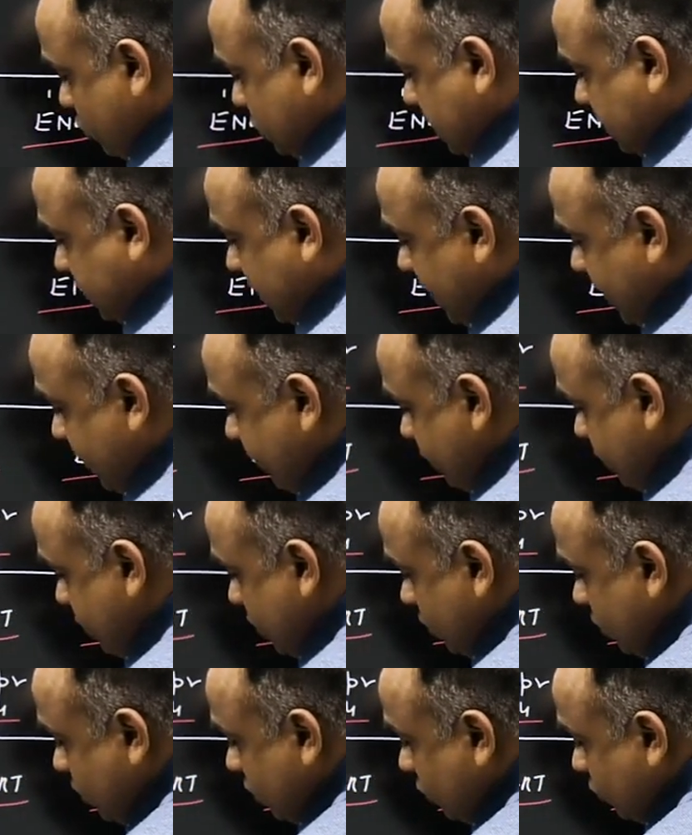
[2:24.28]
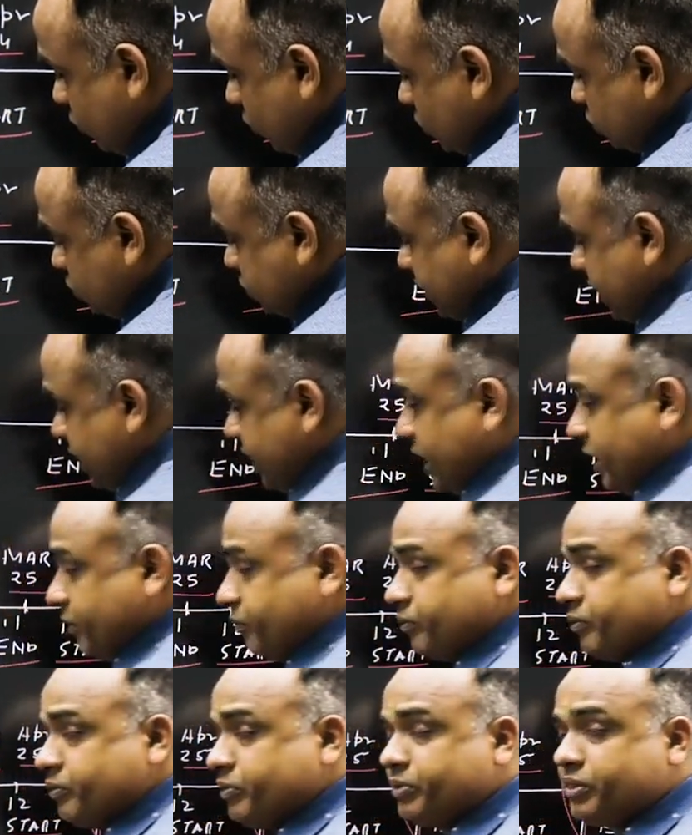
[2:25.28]
हो जाता है तो उसके
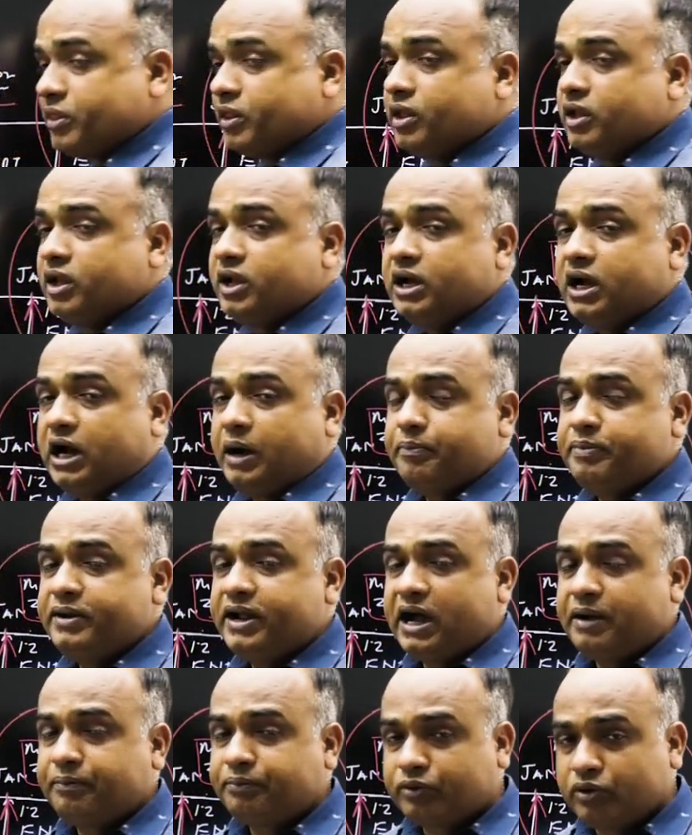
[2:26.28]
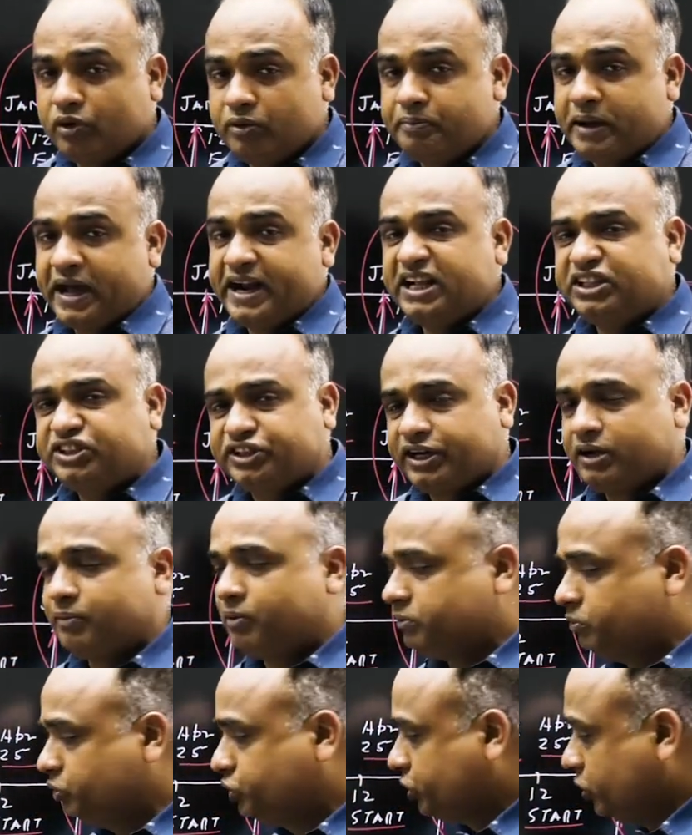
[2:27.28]
लिए अपने आप को मैनेज करना
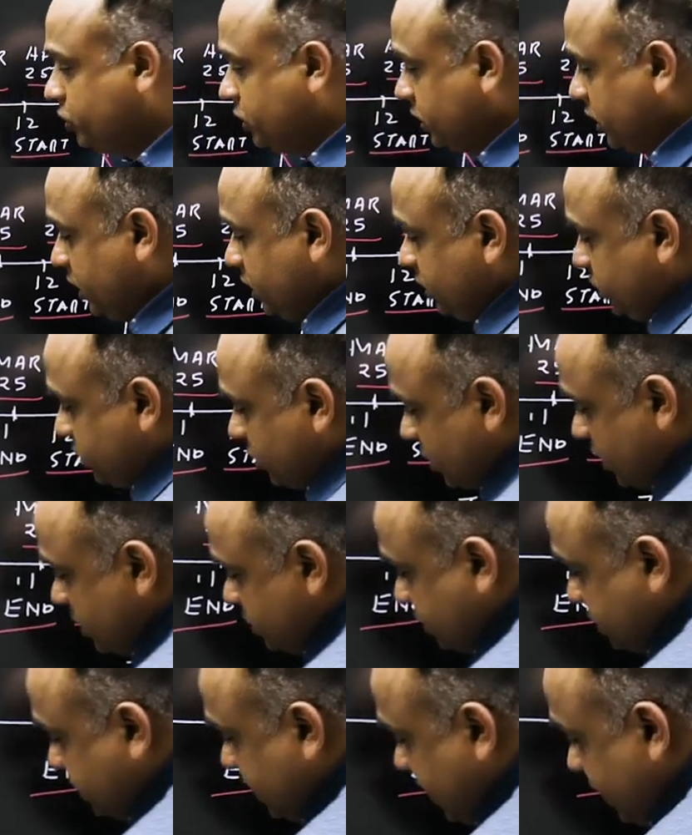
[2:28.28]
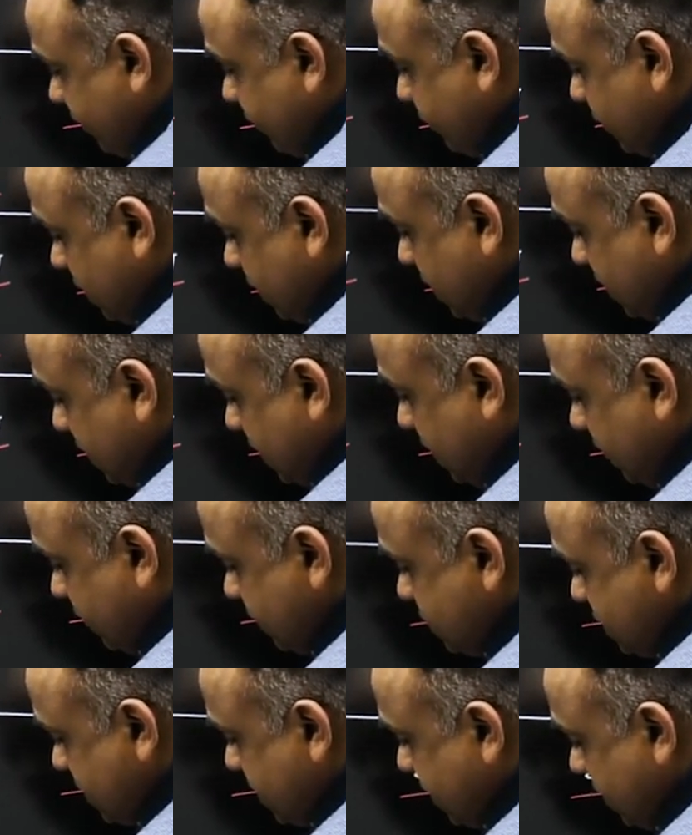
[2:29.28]
बहुत मुश्किल हो जाता है थर्ड चीज़ है
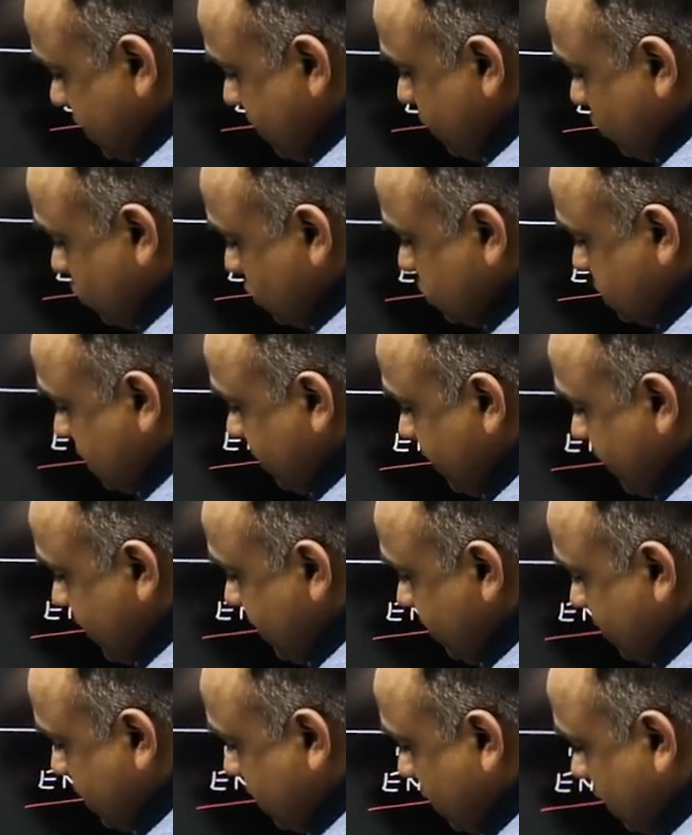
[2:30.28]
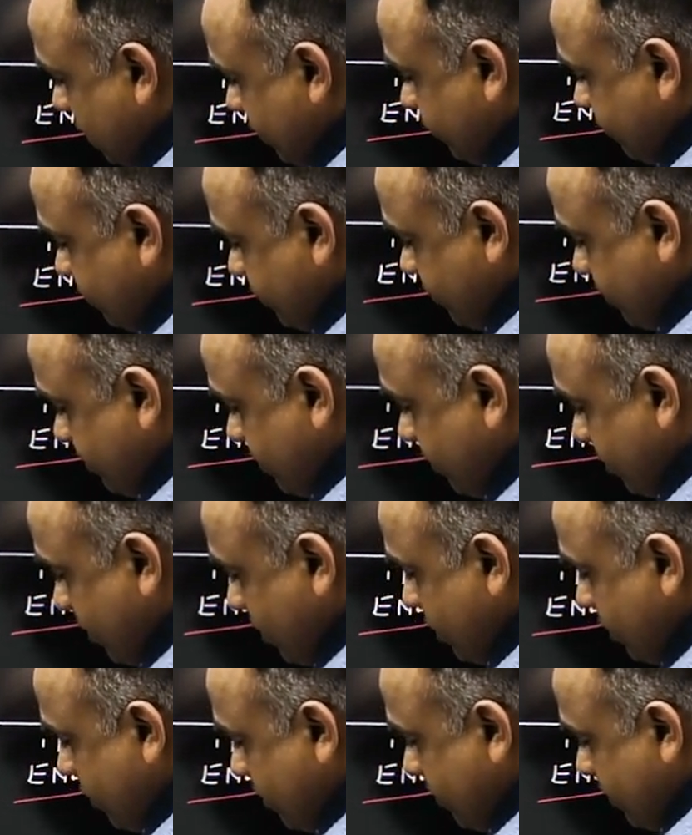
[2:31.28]
रिविज़न के लिए बिल्कुल समय नहीं मिलता
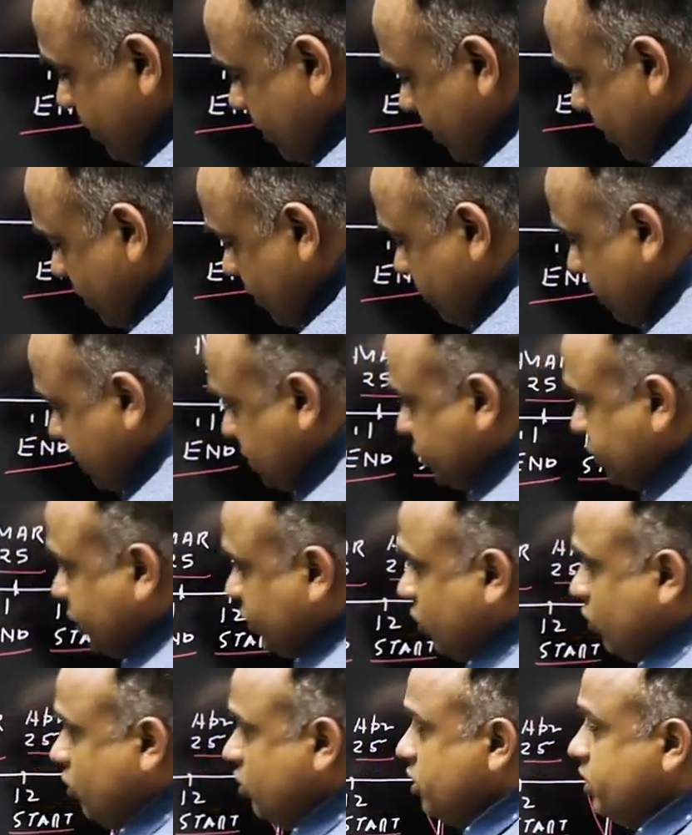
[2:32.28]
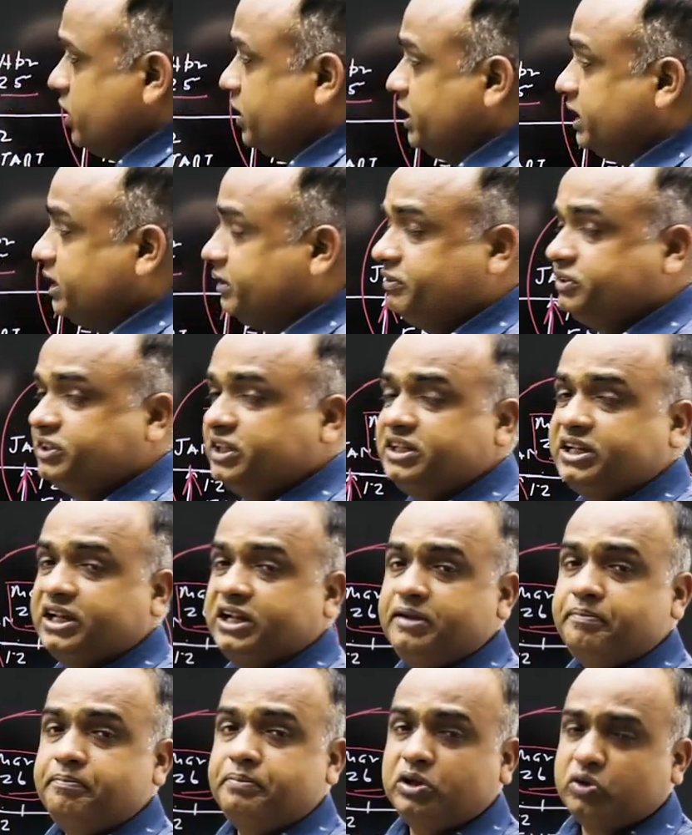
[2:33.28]
बच्चे को रिविज़न
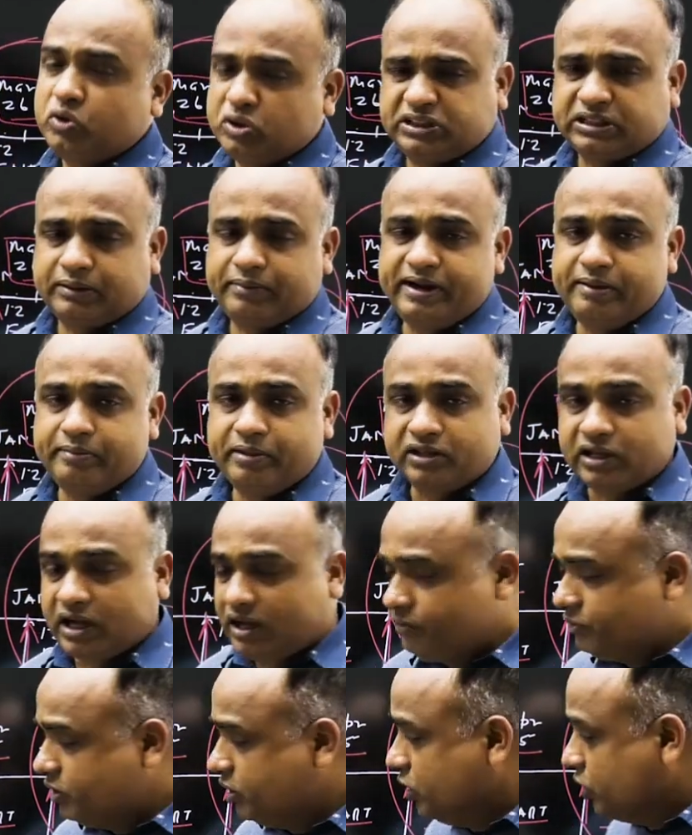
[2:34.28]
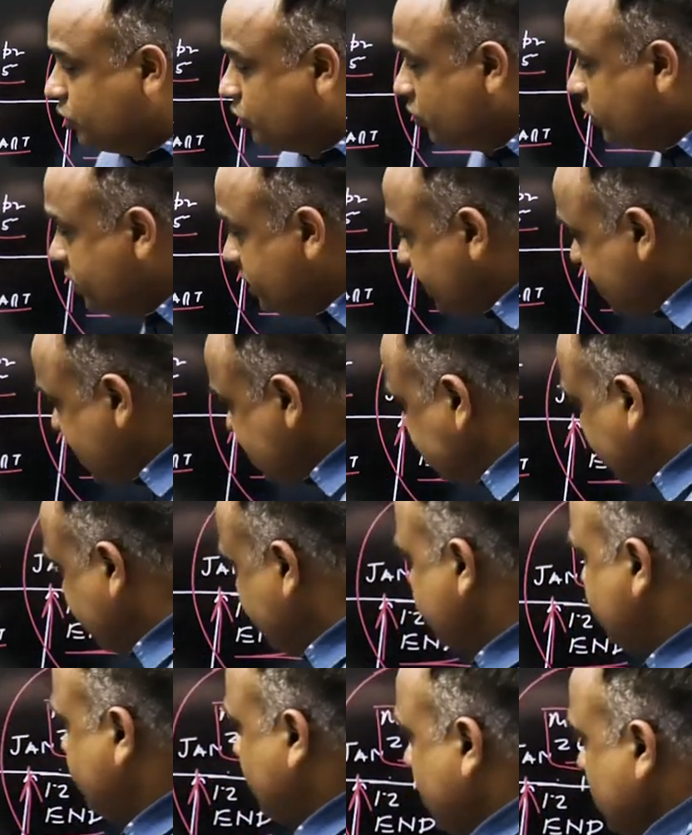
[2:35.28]
के लिए बिल्कुल समय नहीं मिलता तो ये
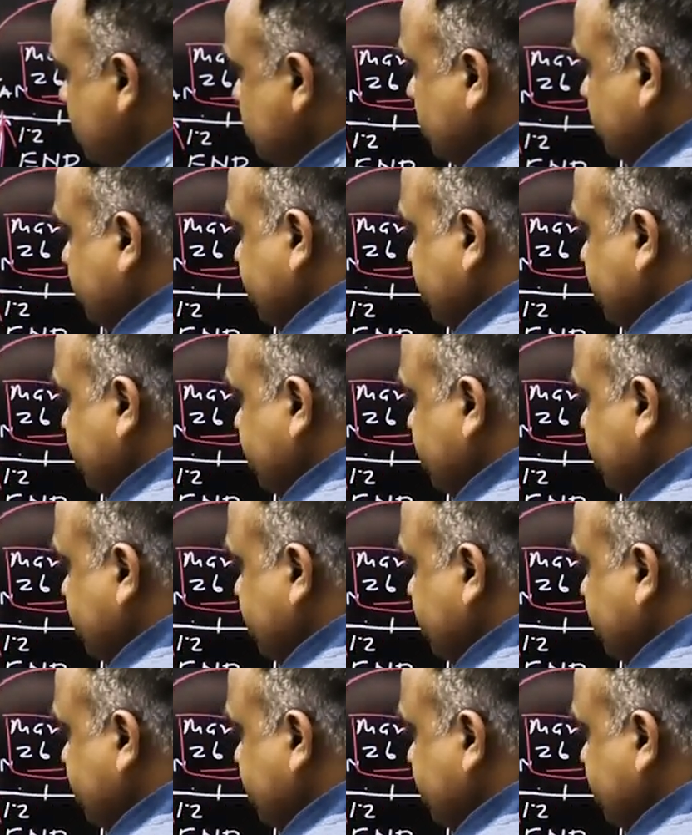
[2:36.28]
सारी प्रॉब्लम्स